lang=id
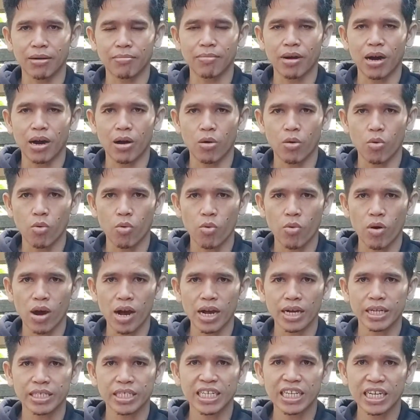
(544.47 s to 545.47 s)
ya
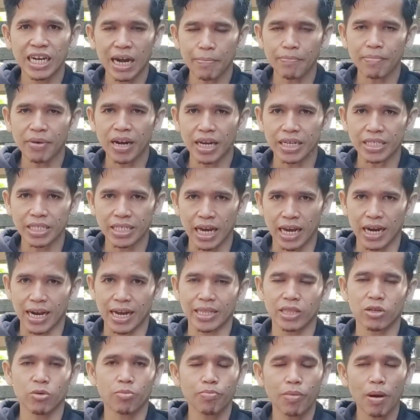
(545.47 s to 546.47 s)
bahwa sikap dasar
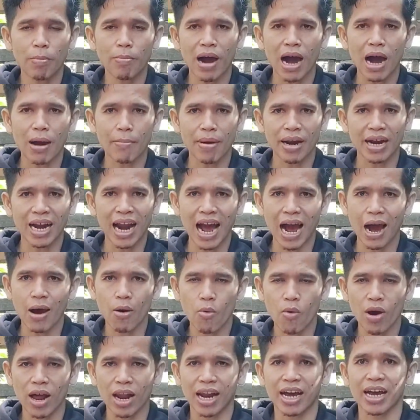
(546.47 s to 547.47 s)
atau pemahaman
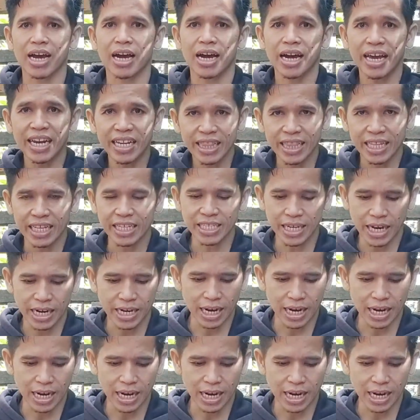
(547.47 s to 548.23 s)
awal kritis